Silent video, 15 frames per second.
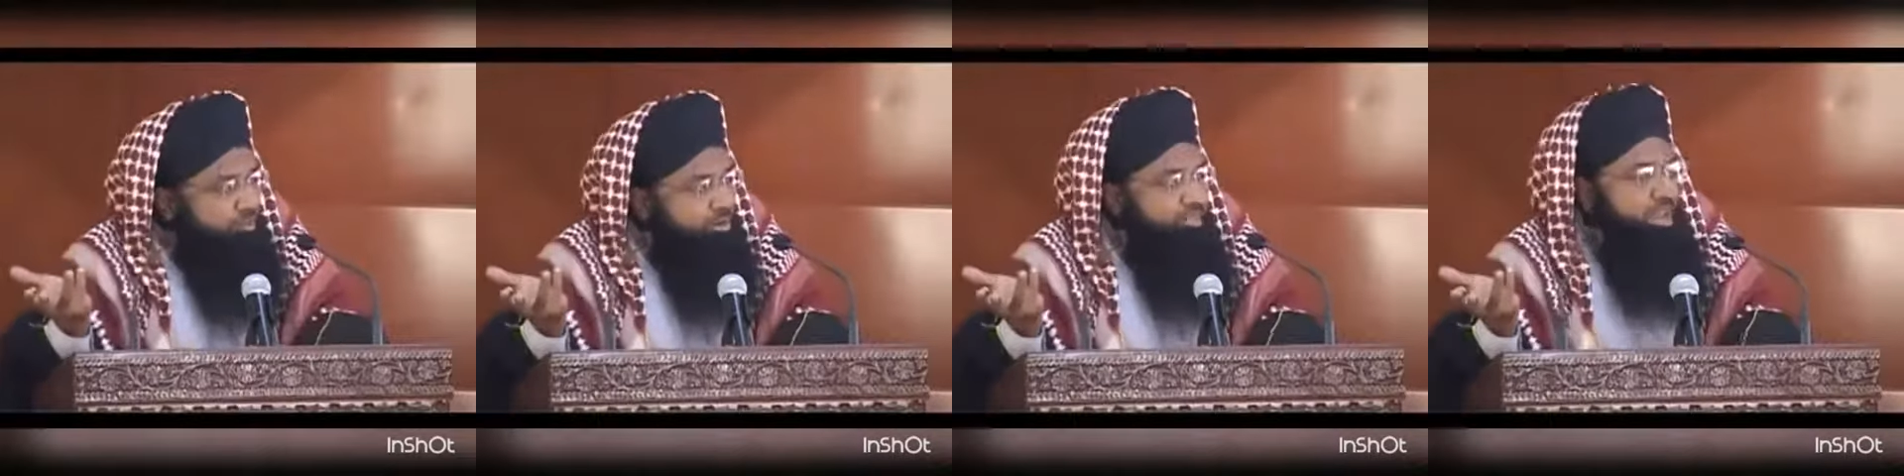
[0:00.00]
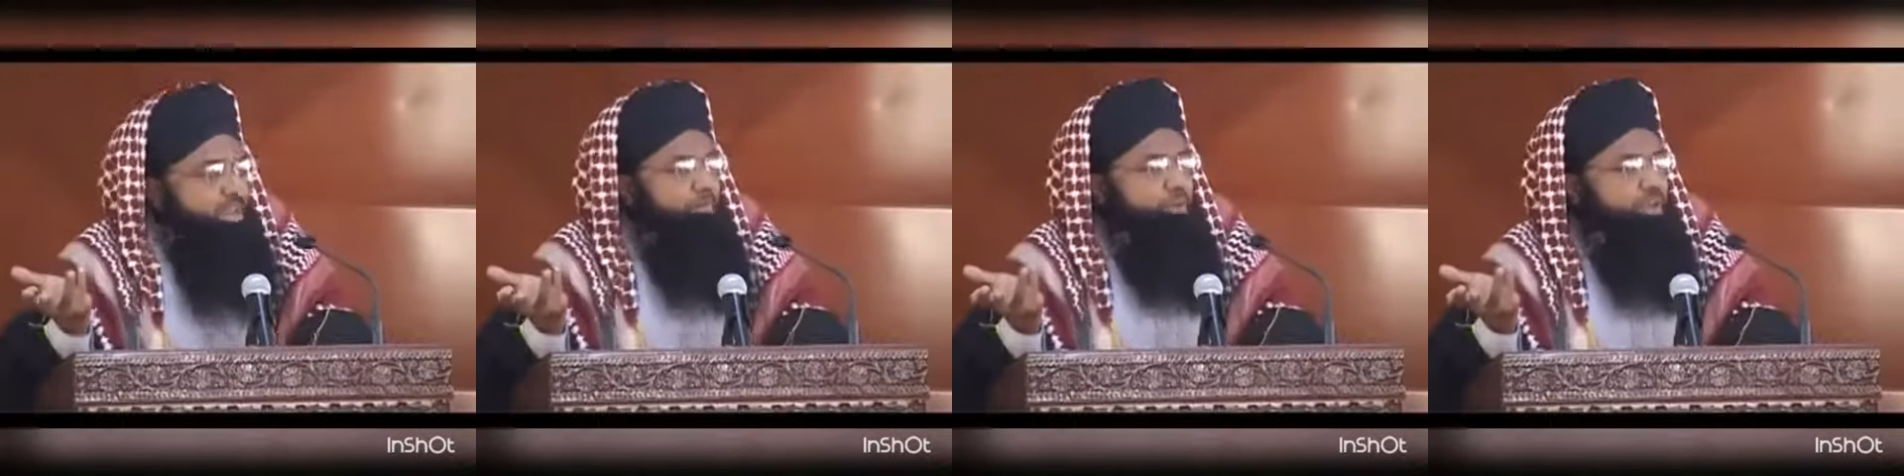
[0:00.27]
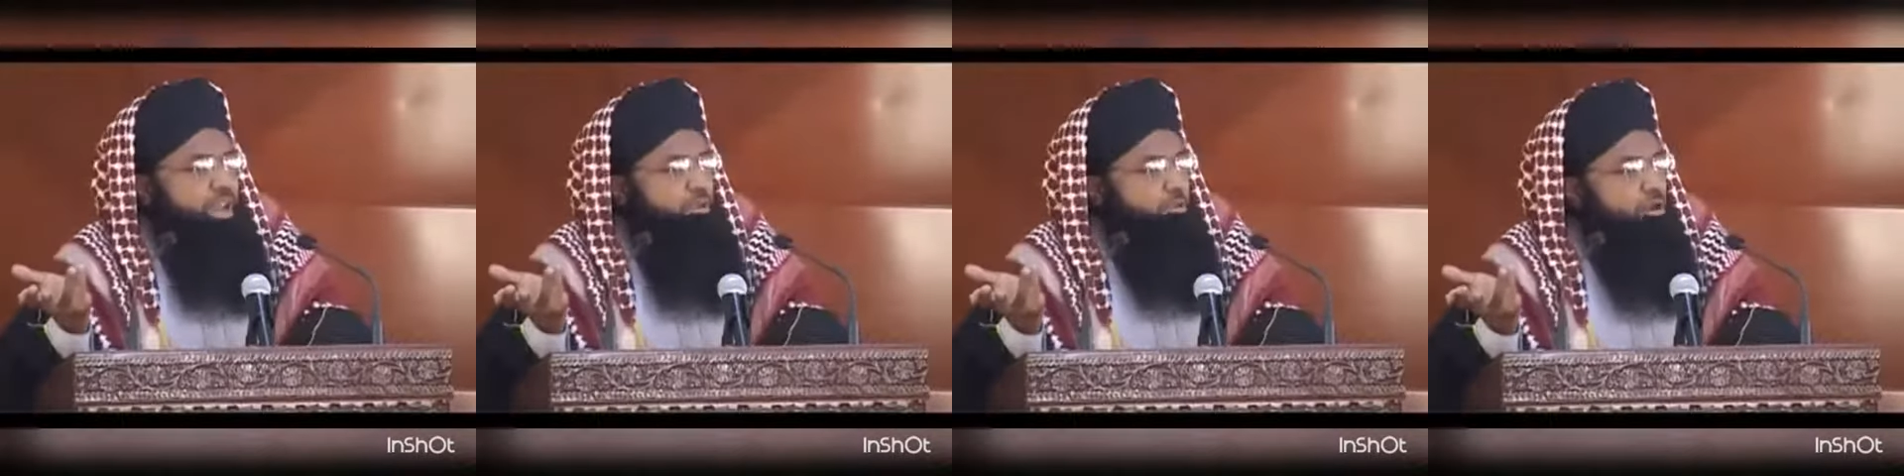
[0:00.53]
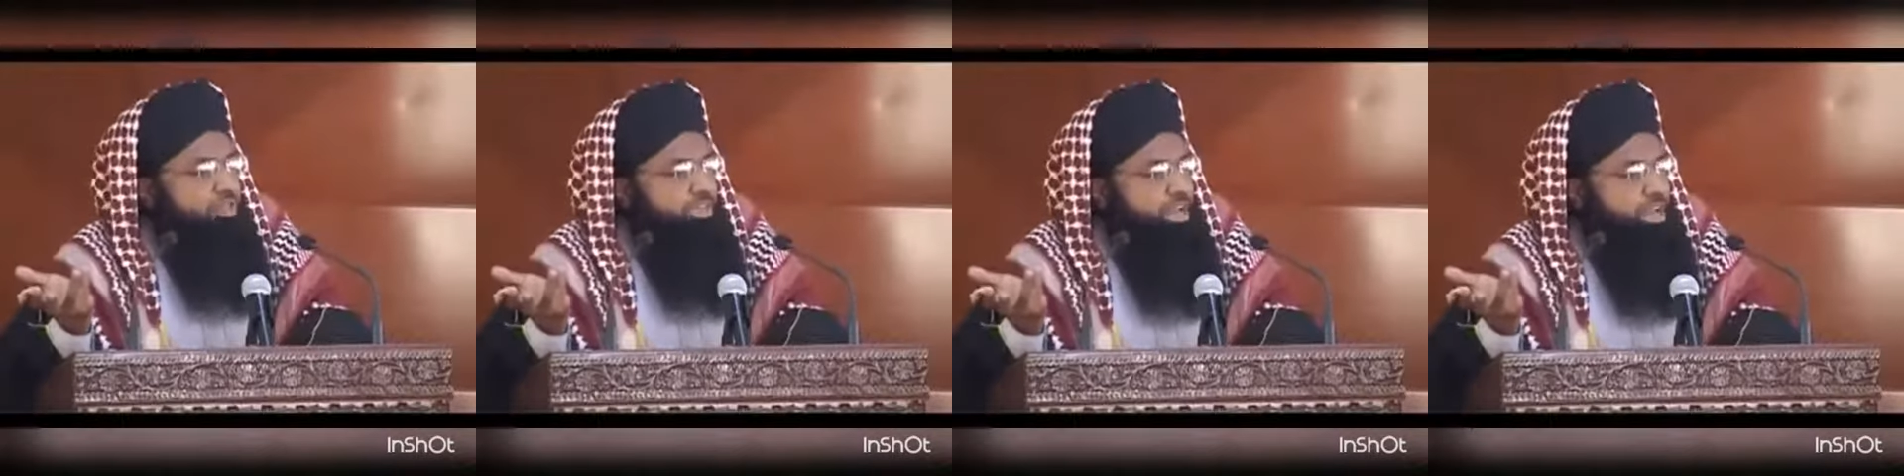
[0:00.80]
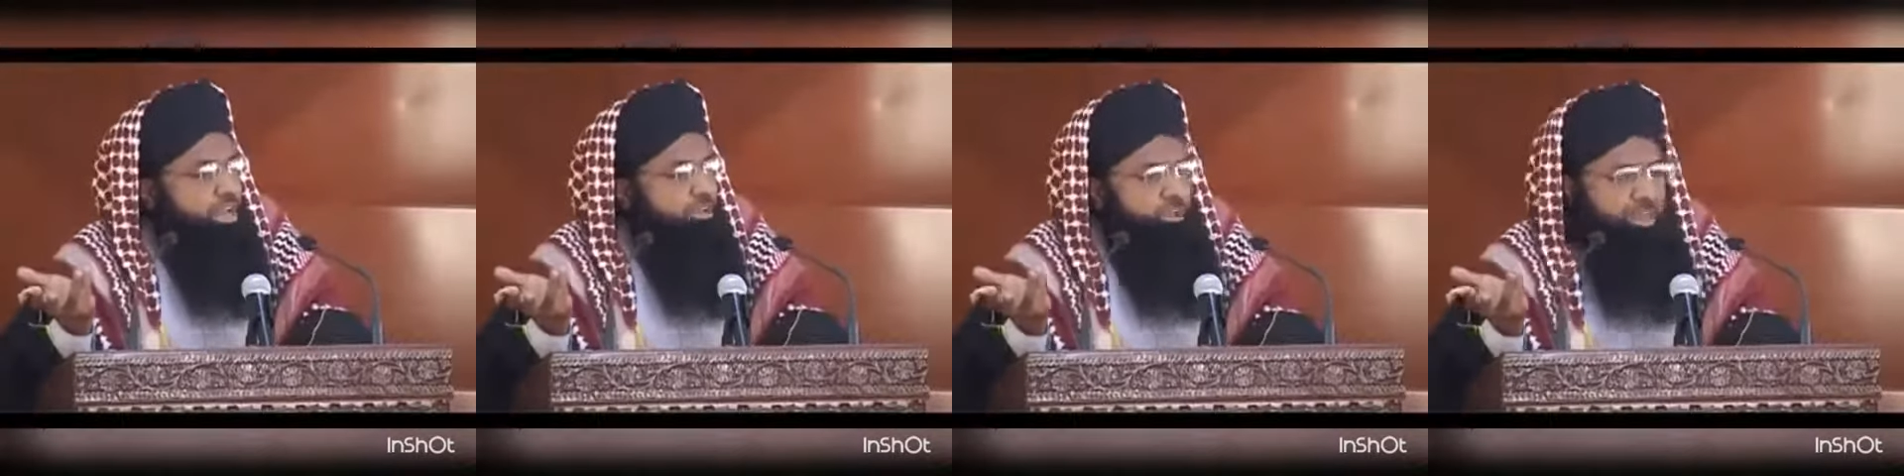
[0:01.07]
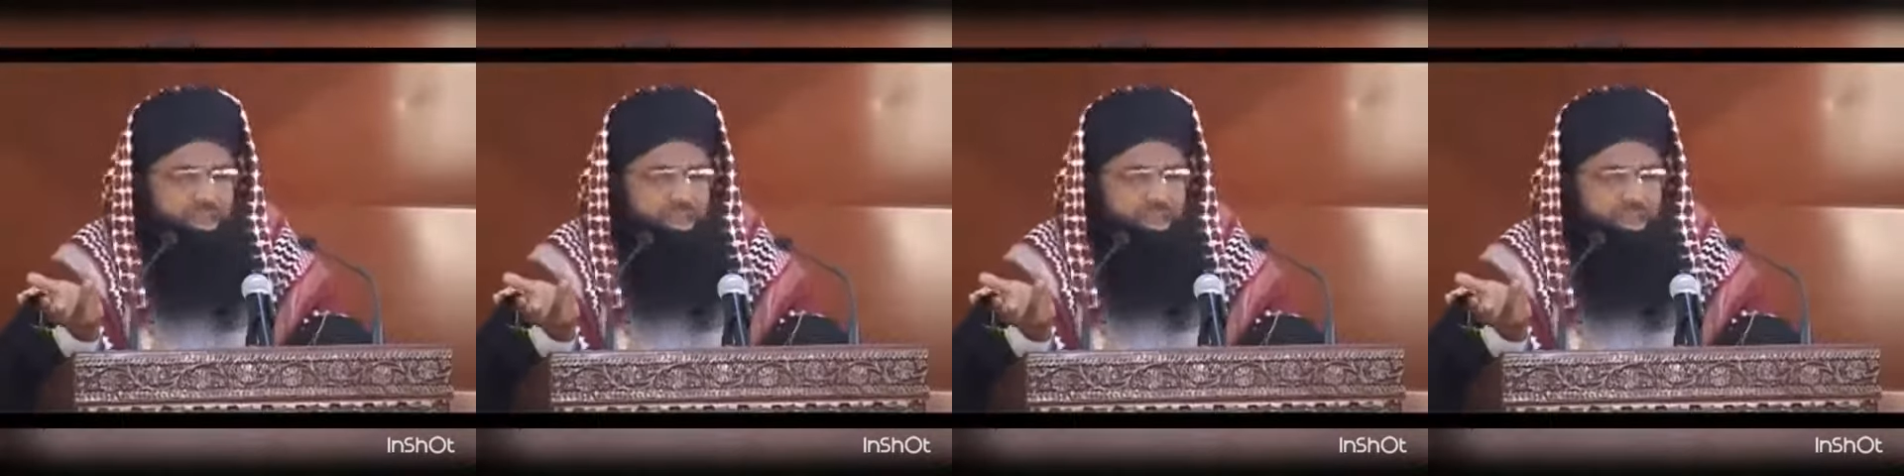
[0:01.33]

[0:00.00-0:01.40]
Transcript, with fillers: விடுதலை புலிகளை ஒழிக்கிறேன் என்ற